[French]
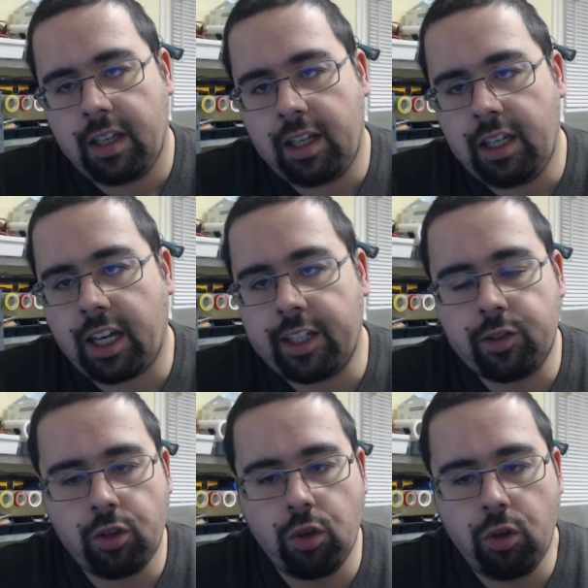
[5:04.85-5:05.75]
Et il
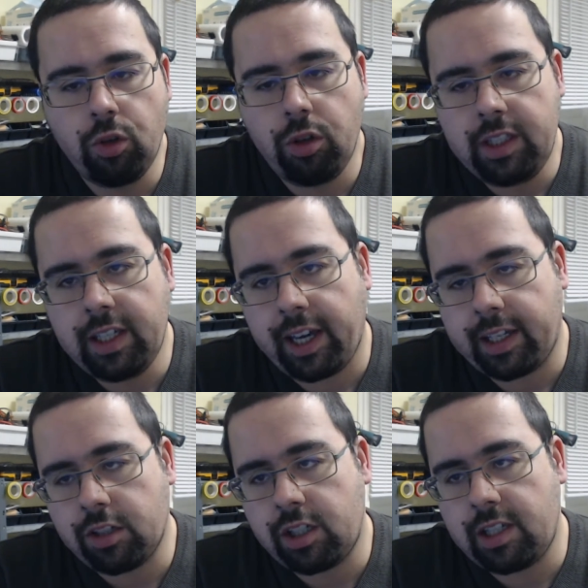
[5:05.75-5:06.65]
reste que le
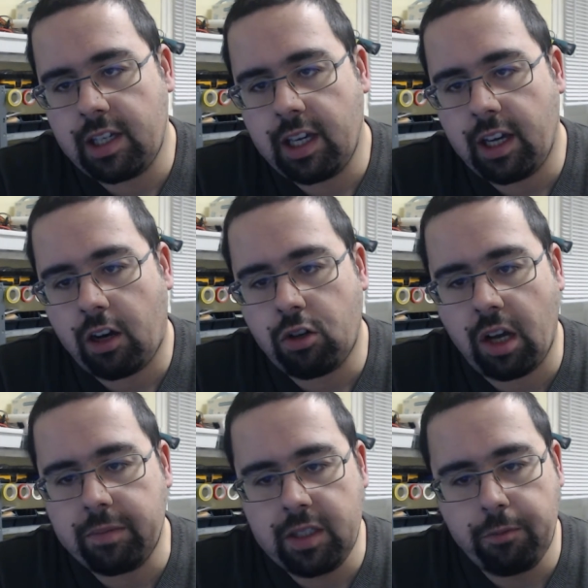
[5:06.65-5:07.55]
Y qui est
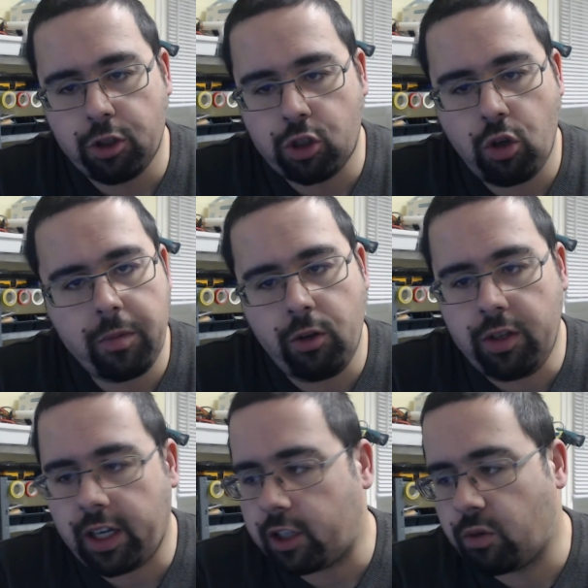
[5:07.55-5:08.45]
encore un petit peu chaud, mais le
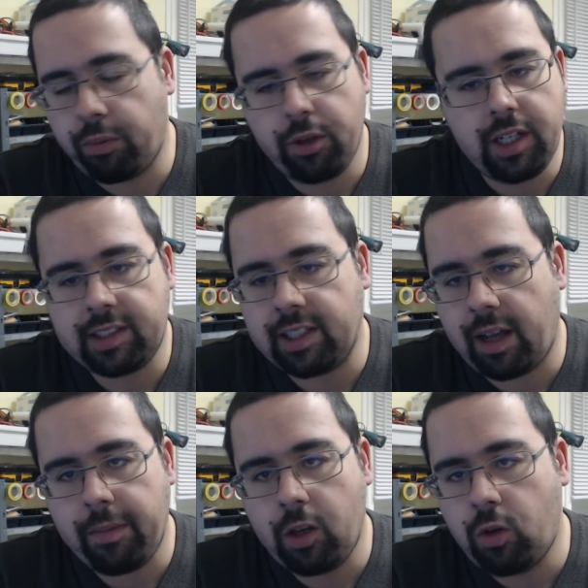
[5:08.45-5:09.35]
Y, je peux y laisser
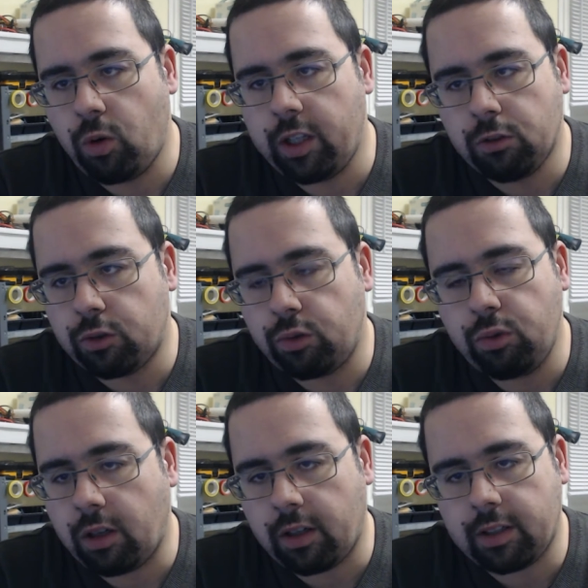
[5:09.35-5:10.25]
la main collée
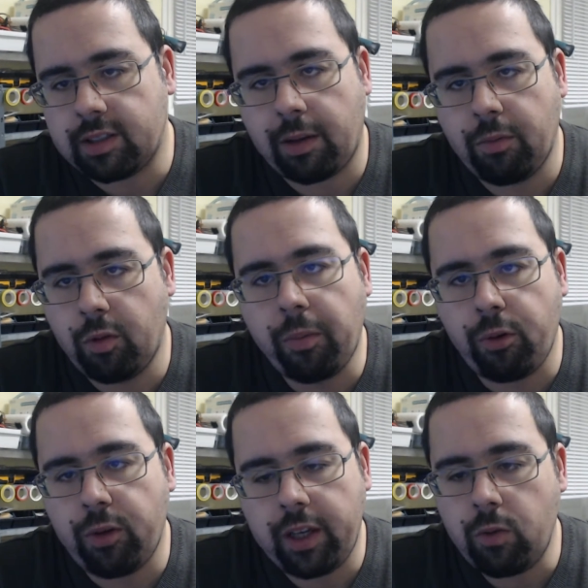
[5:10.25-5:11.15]
dessus sans me
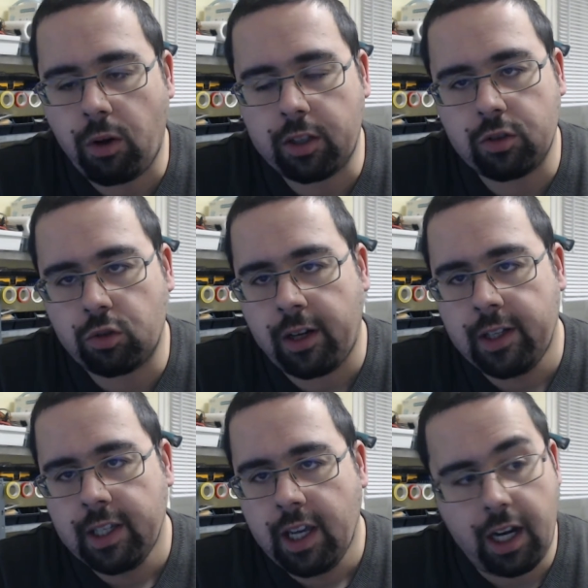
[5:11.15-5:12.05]
brûler ou quoi que ce soit.
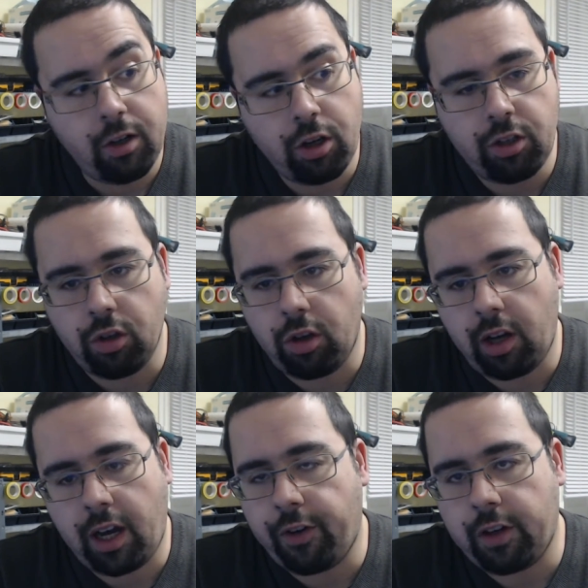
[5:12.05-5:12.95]
Alors
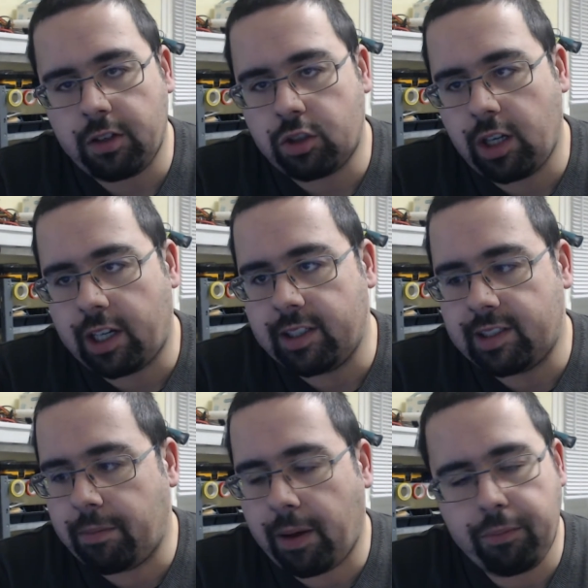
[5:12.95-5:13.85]
qu'avant, avant je la
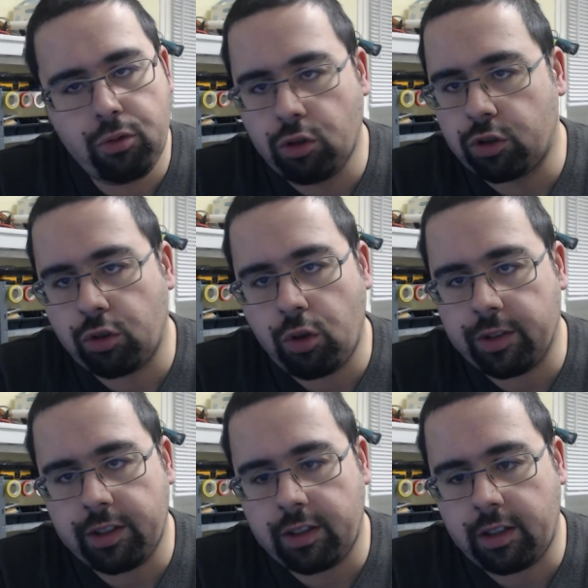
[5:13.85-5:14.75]
laissais pas plus de deux
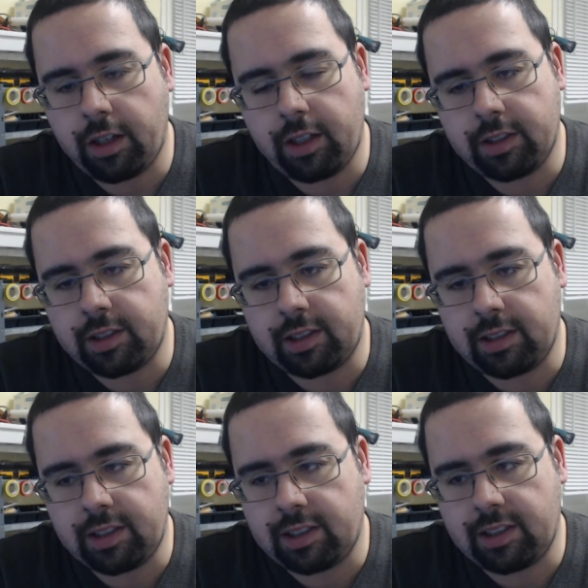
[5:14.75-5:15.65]
secondes,
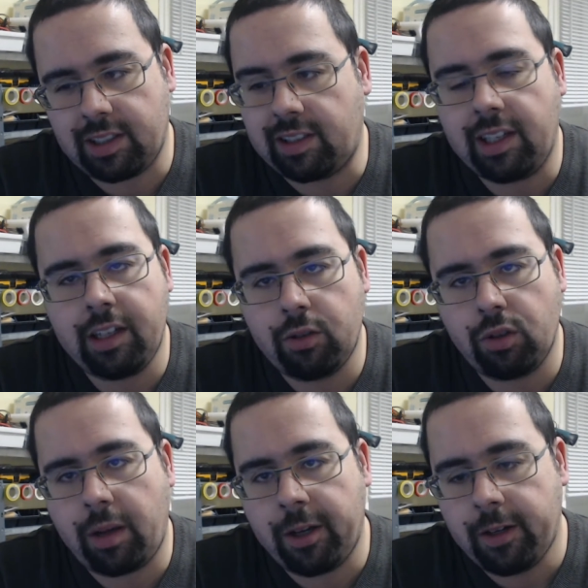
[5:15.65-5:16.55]
c'était
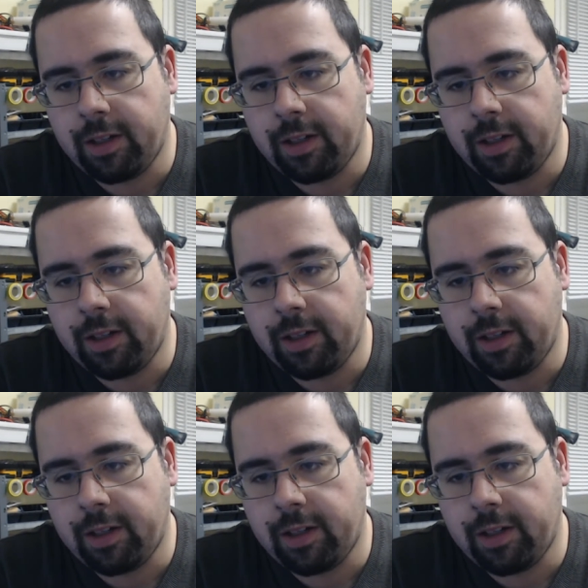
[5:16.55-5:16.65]
intenable.